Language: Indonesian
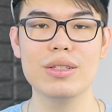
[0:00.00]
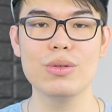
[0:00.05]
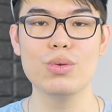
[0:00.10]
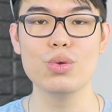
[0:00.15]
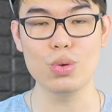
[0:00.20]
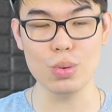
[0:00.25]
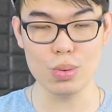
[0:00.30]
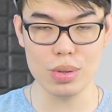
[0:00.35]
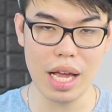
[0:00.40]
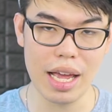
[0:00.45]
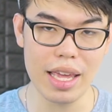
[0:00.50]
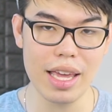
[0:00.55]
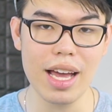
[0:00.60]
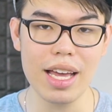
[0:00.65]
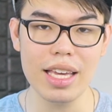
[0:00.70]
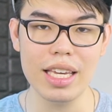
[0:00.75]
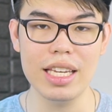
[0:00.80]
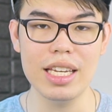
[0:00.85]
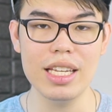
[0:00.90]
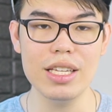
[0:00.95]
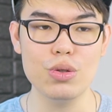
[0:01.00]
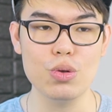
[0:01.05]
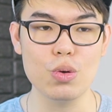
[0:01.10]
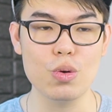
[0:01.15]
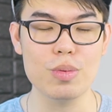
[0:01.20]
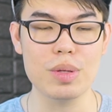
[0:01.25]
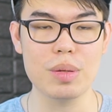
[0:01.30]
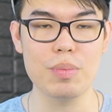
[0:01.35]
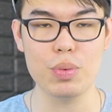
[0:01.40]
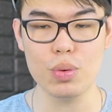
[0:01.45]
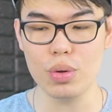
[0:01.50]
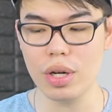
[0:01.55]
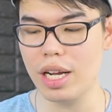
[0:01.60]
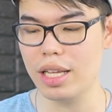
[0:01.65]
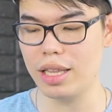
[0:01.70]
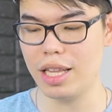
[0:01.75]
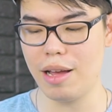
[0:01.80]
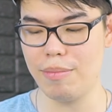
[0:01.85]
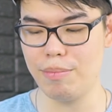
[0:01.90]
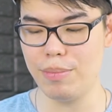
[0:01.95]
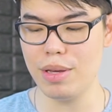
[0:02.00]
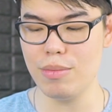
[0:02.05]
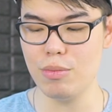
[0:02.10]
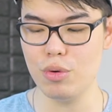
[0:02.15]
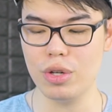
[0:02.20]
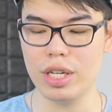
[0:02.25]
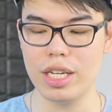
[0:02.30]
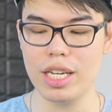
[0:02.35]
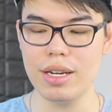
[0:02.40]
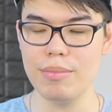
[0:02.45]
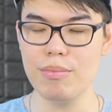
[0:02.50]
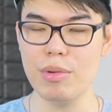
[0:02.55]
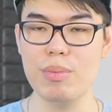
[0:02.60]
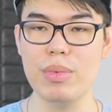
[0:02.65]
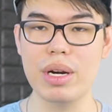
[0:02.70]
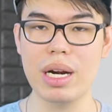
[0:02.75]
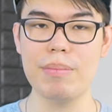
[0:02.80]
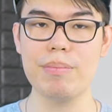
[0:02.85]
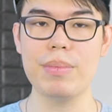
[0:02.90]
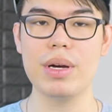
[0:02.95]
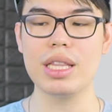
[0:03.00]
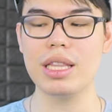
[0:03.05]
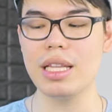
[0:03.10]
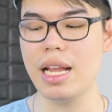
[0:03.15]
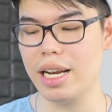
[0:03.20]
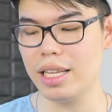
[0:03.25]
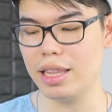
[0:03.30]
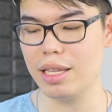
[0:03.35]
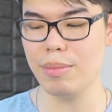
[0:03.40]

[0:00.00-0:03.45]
untuk saya ini cukup sempurna tapi mungkin beberapa dari